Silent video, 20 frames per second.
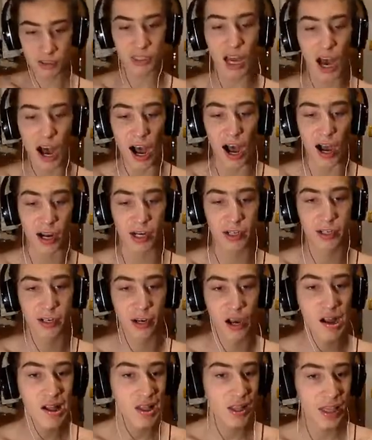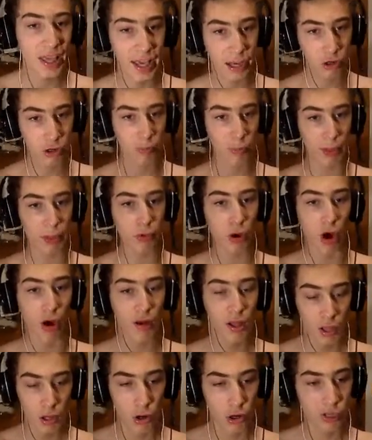tac. E come nuovo.
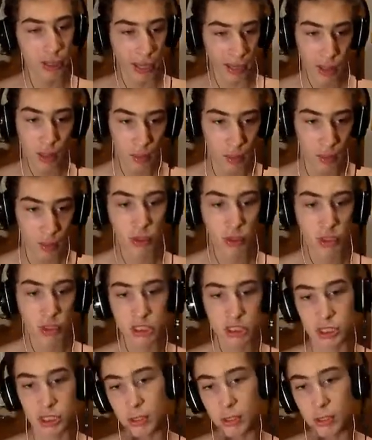Ok, quindi se mi